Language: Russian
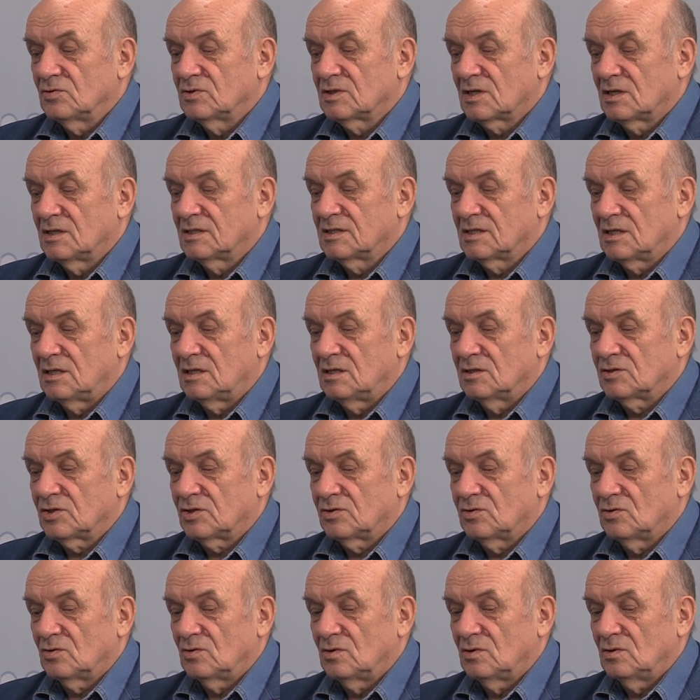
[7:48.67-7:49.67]
сказал,
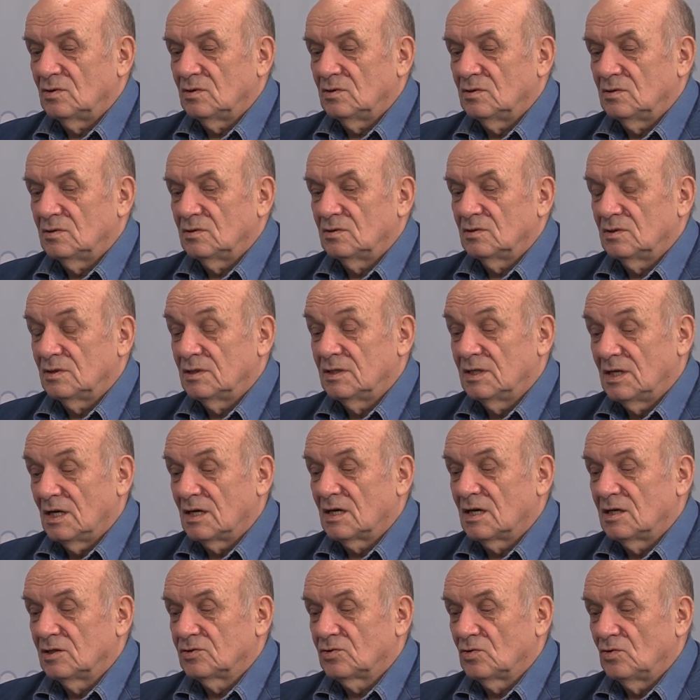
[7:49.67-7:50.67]
что я
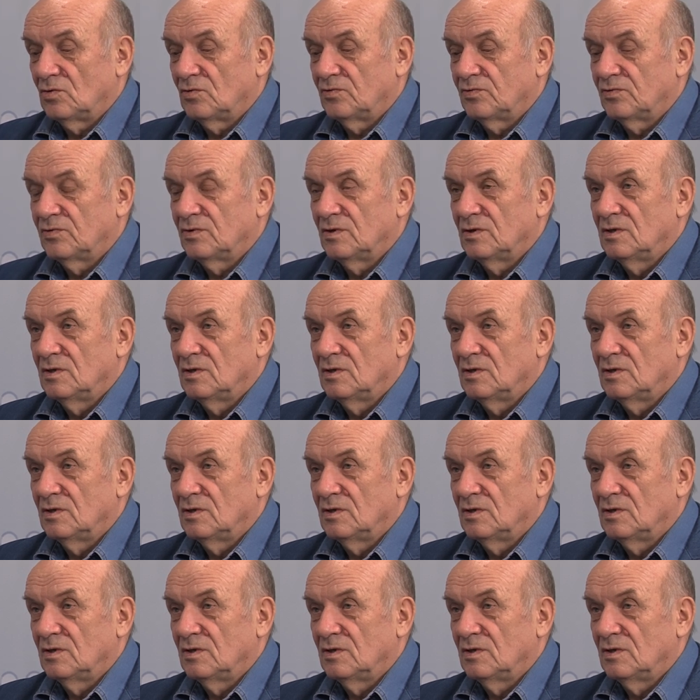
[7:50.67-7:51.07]
готов